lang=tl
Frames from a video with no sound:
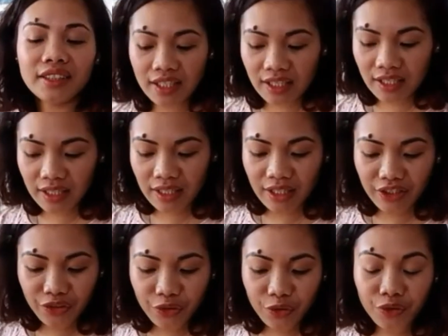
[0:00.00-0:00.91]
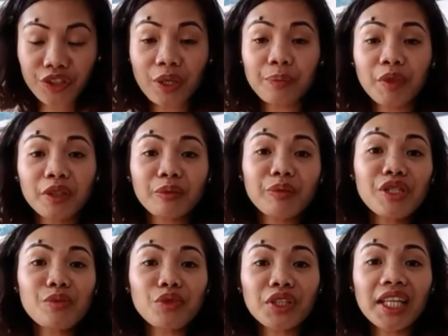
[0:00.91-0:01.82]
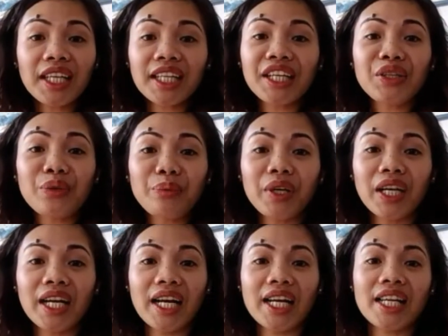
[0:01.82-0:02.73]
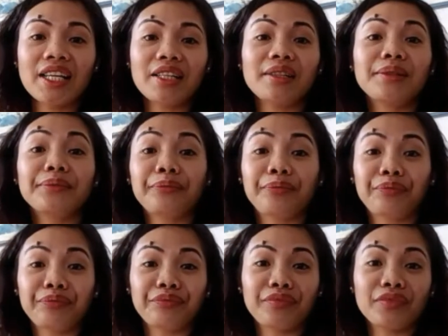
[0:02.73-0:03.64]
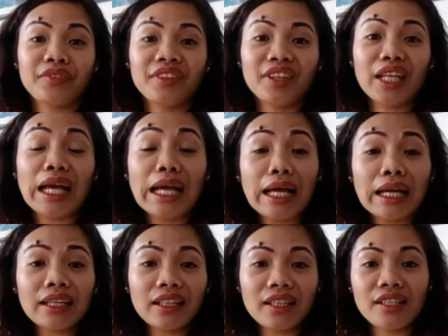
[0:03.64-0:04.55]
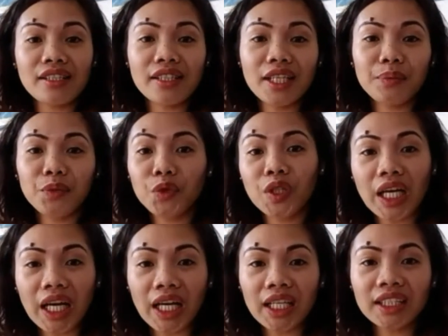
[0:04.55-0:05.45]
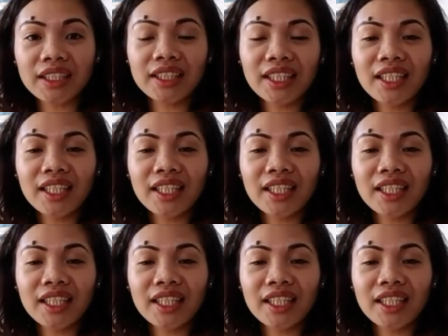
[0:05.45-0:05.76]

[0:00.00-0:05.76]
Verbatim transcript: Na ano, kapag mismo talaga yung pagkain na kagisnan mo na,